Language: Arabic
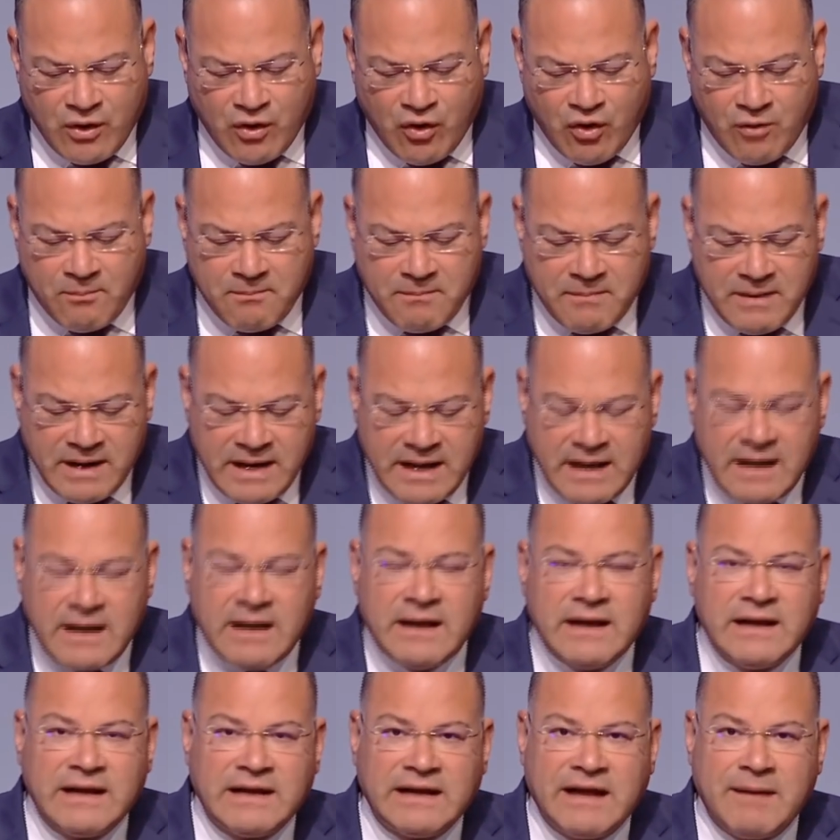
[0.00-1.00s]
هم
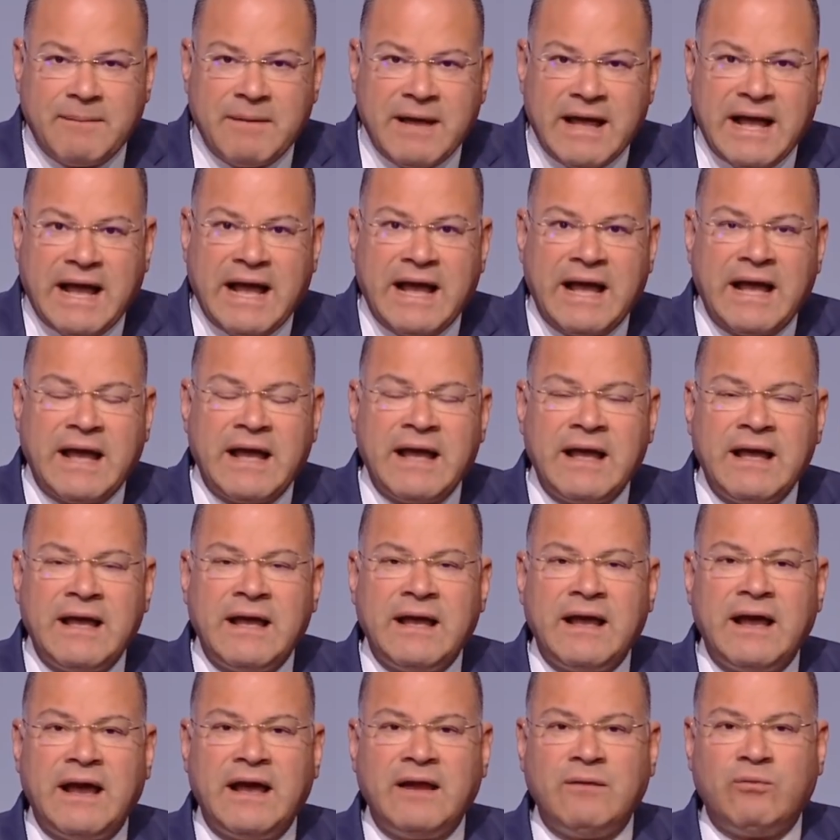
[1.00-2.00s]
الجماعه
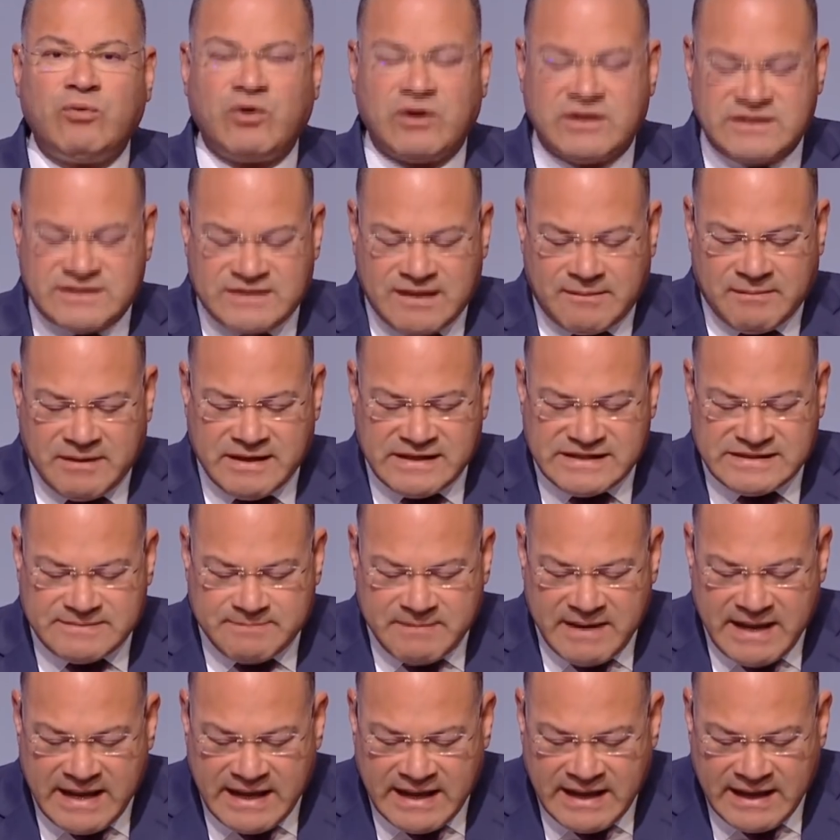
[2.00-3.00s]
المنظمه اللي
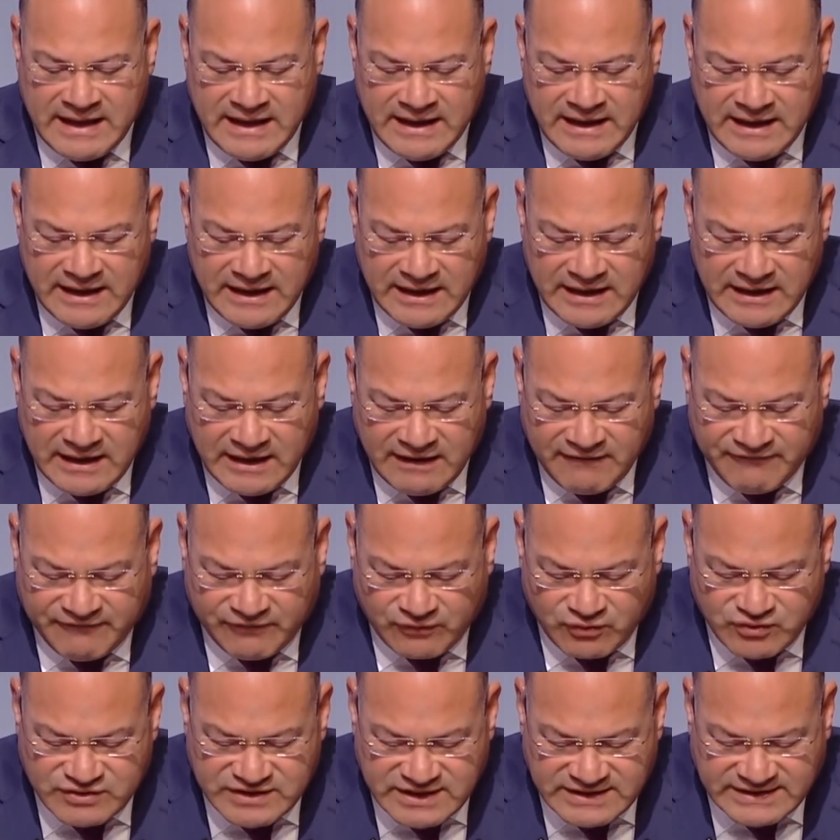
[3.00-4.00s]
اسمها
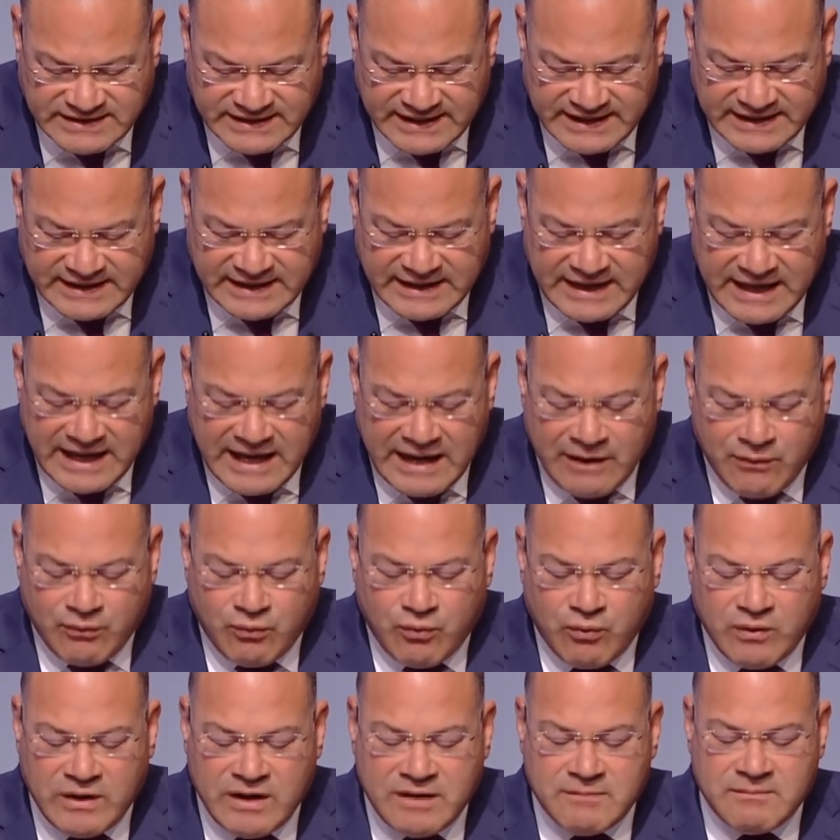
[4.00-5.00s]
الافرو سنتريك
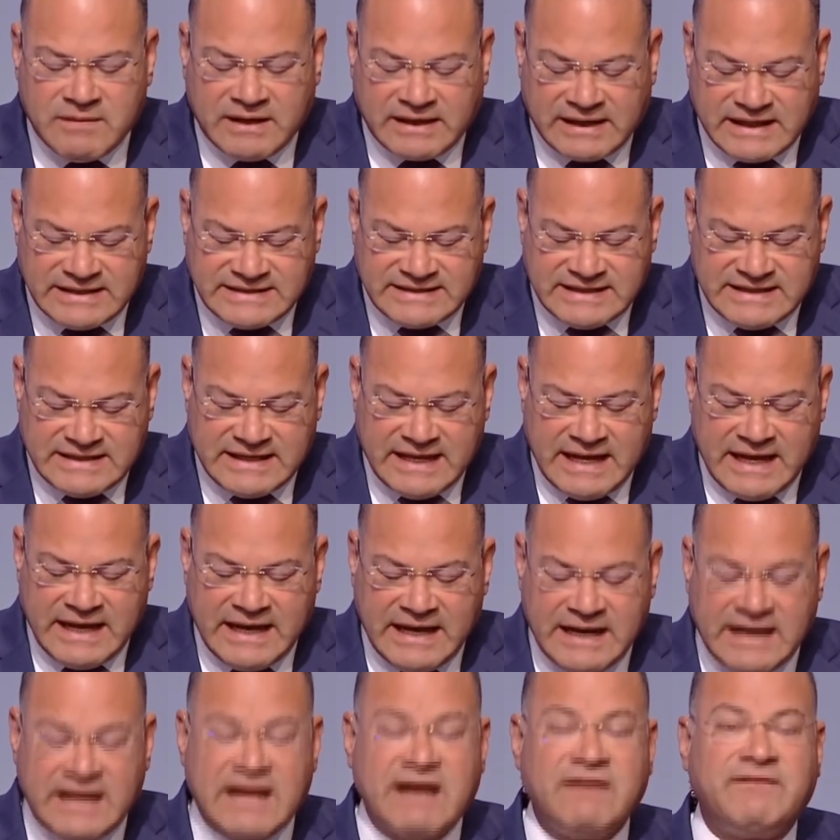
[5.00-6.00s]
او المركزيه
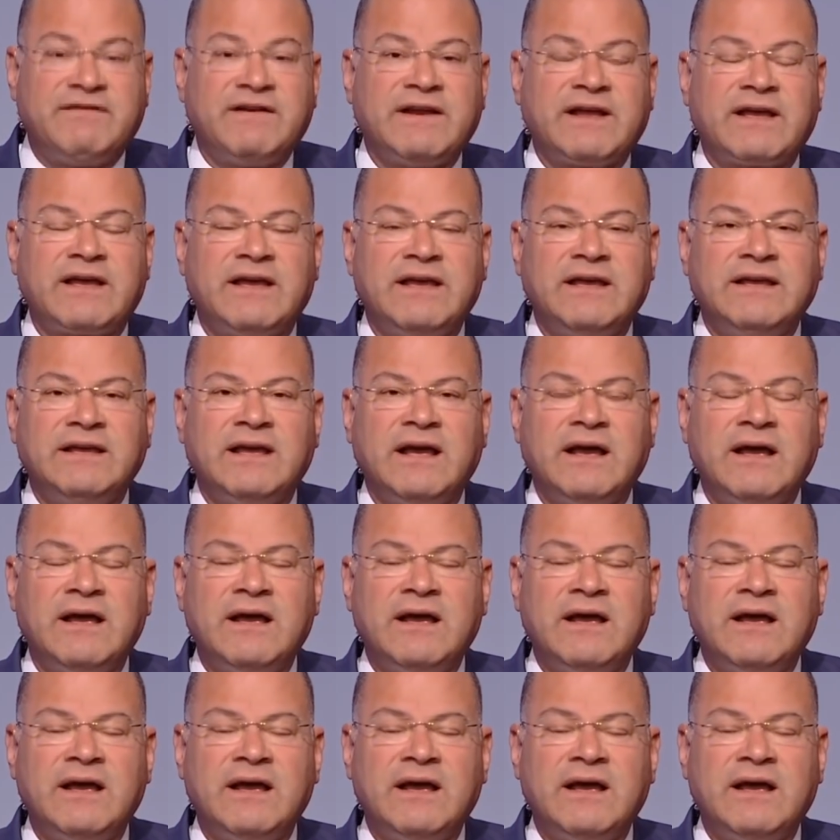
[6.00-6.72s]
الافريقيه